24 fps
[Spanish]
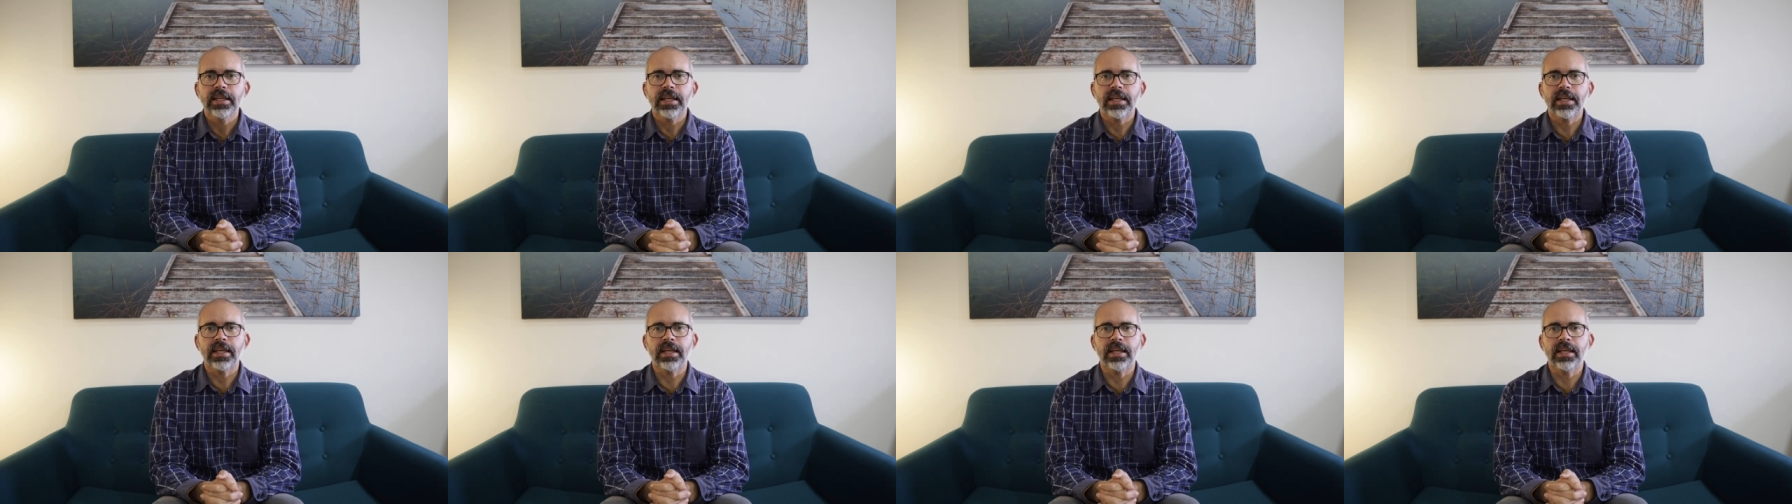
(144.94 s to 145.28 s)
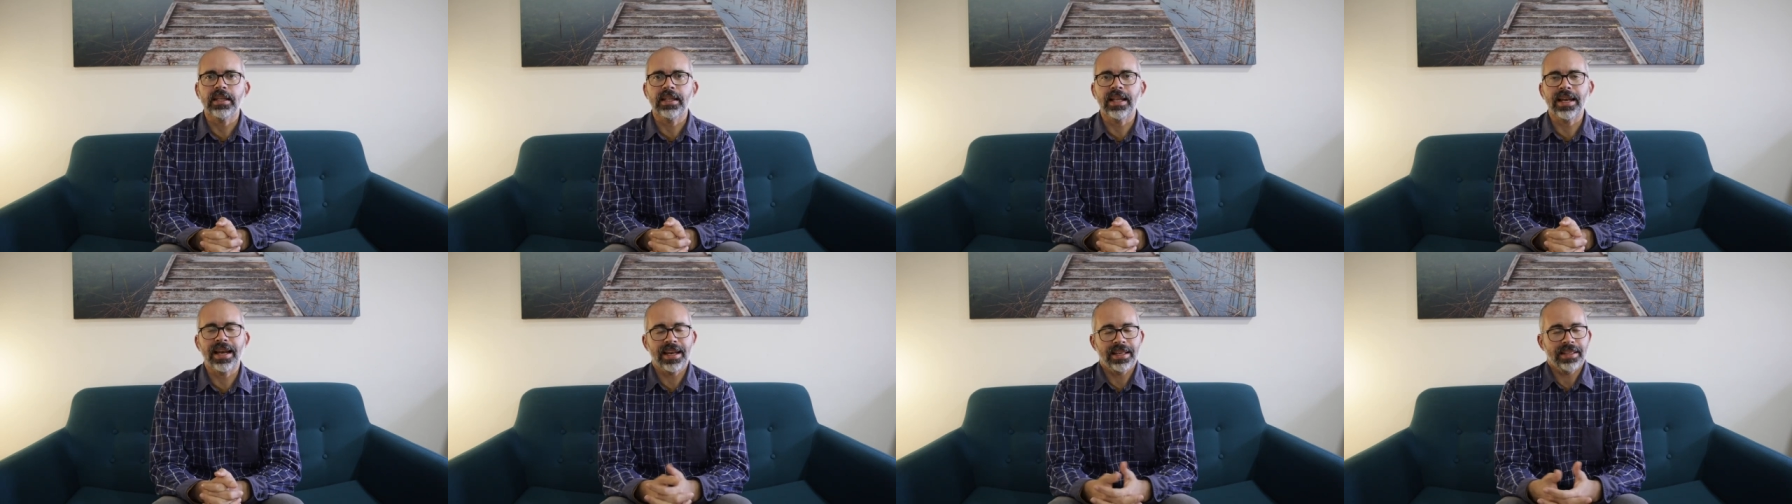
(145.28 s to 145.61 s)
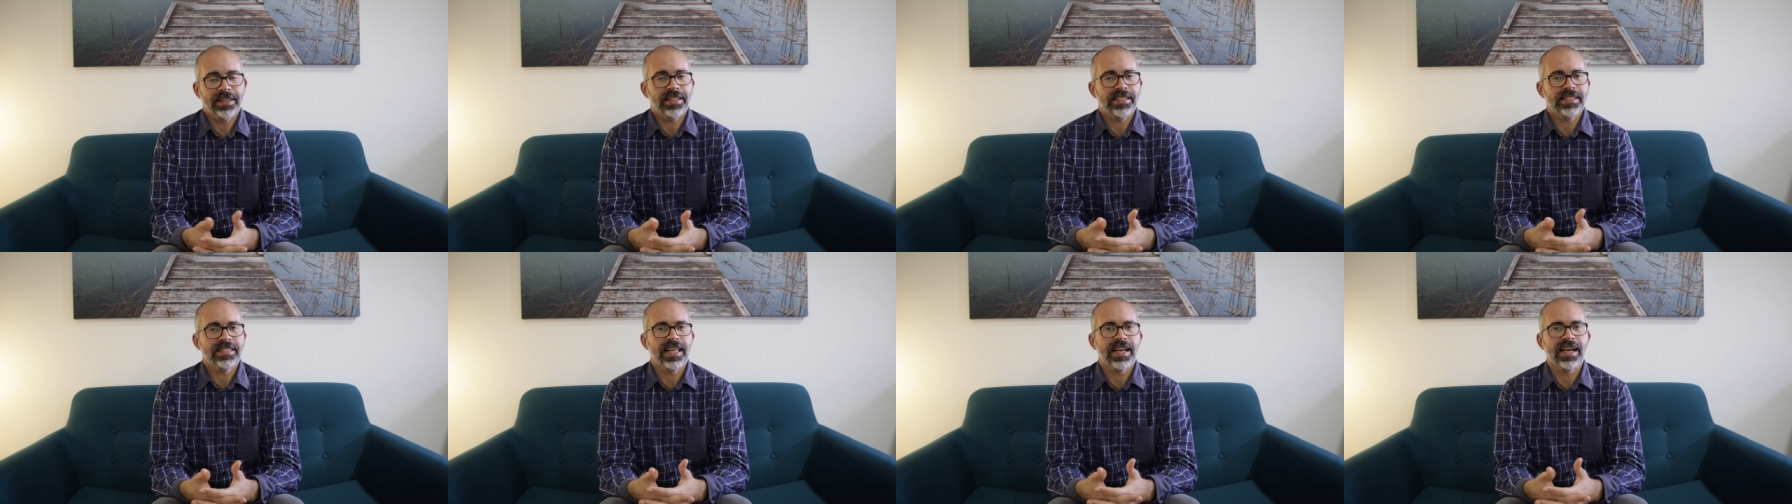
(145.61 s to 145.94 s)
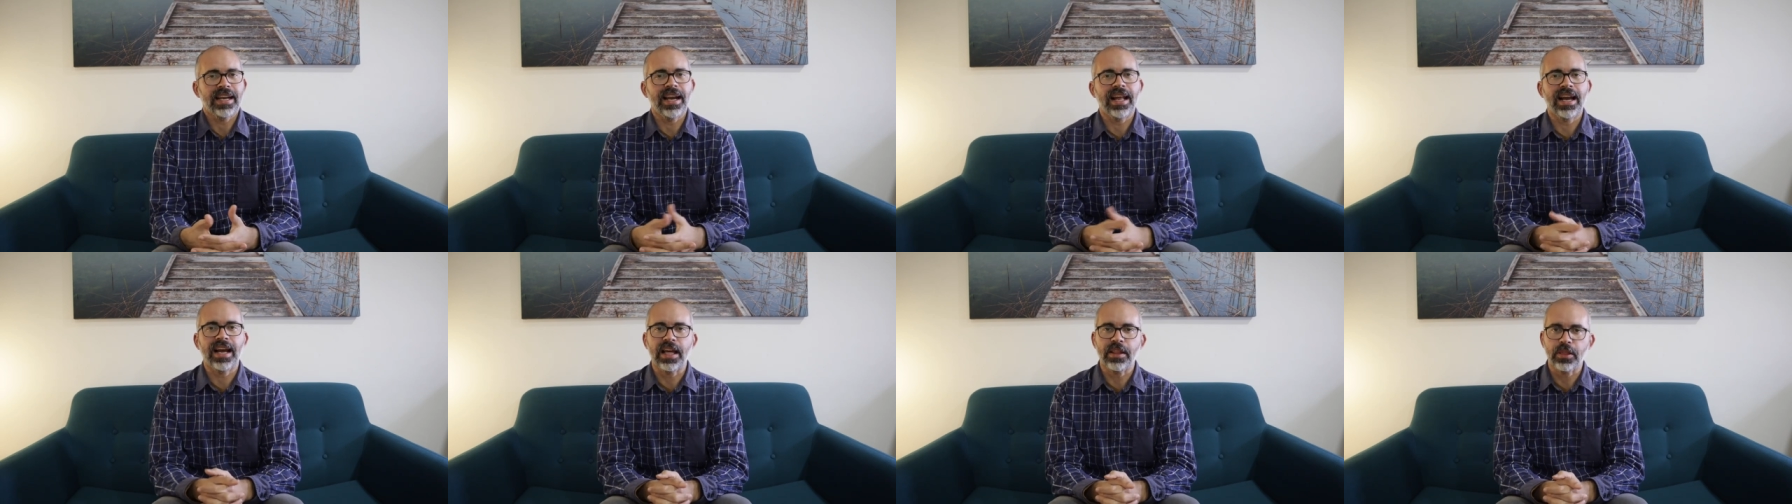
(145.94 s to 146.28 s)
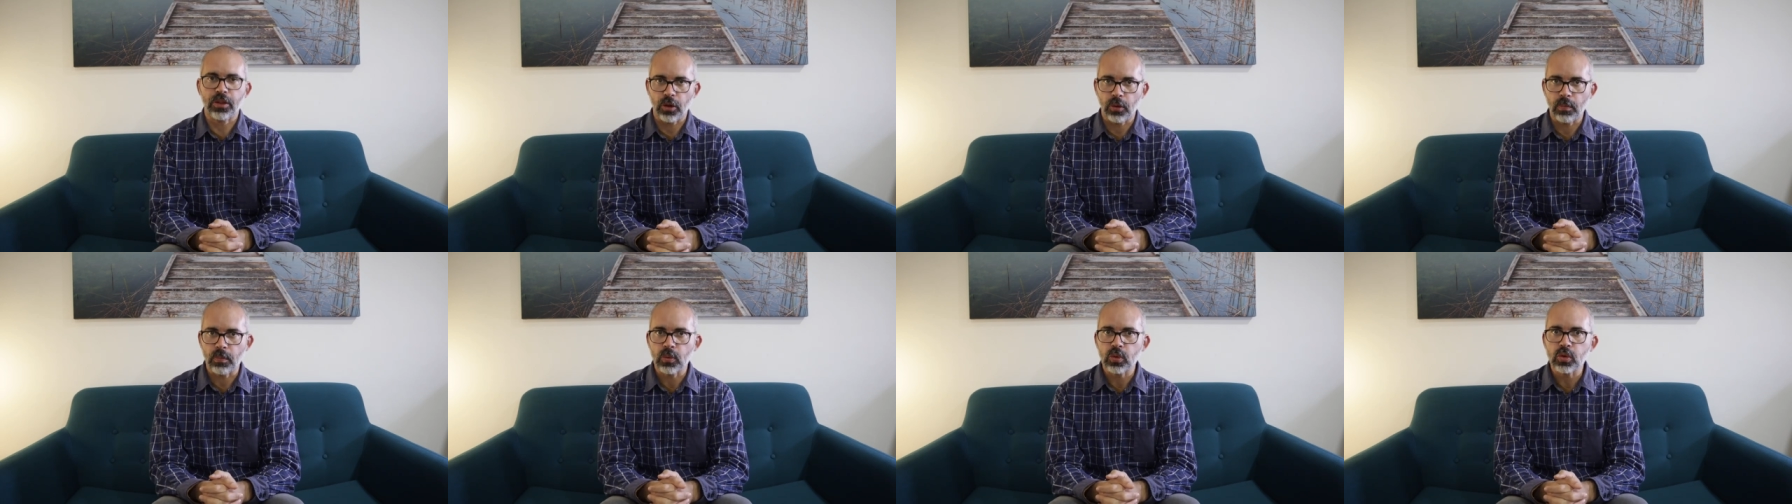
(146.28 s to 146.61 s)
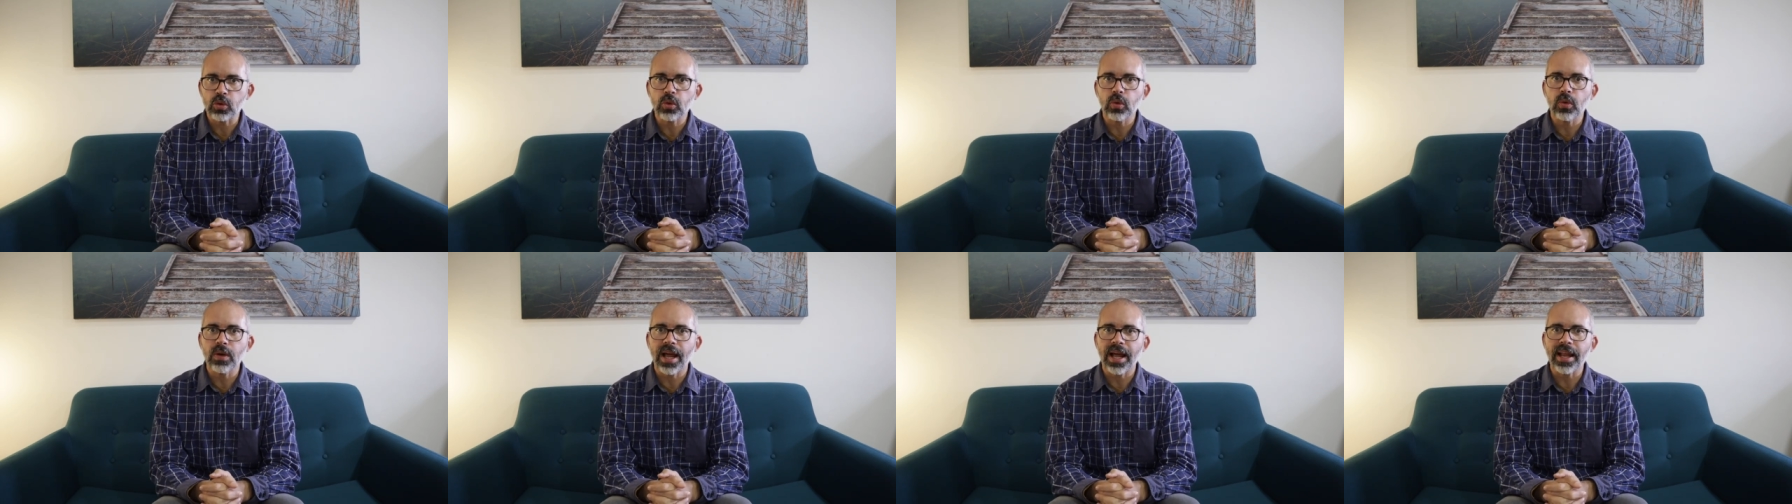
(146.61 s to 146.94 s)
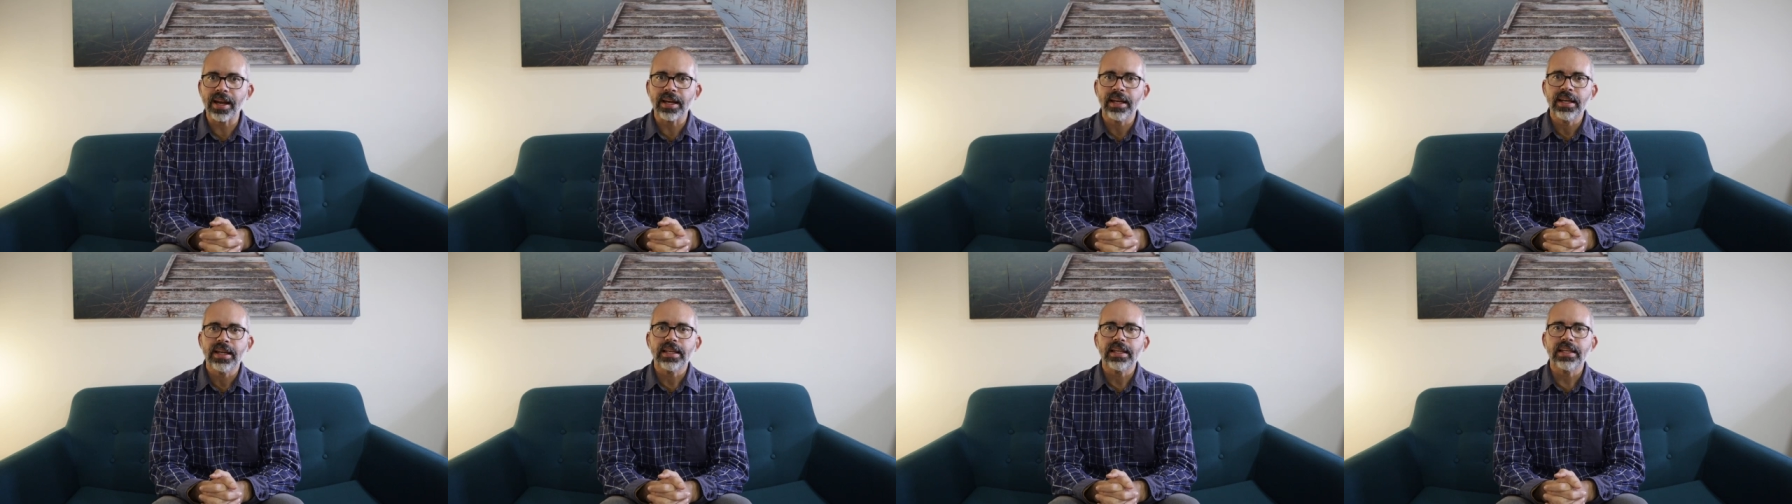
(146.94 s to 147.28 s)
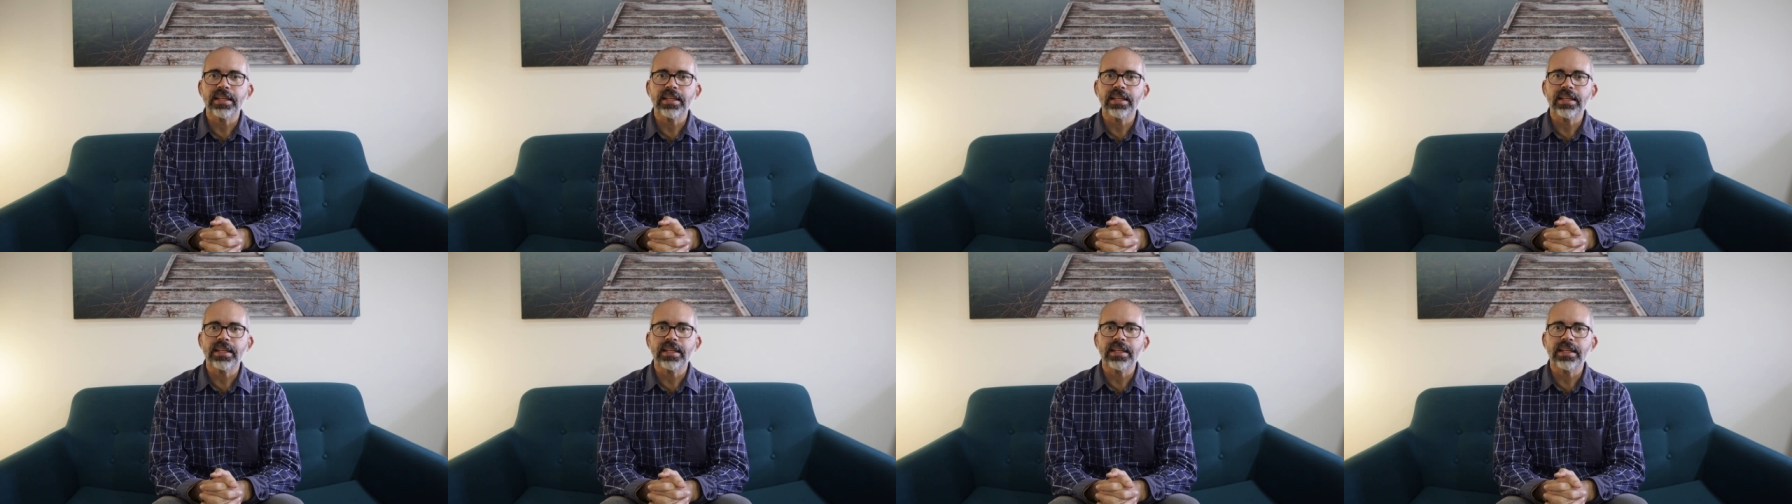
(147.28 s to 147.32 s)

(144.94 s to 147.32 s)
eh, de, esta relajación muscular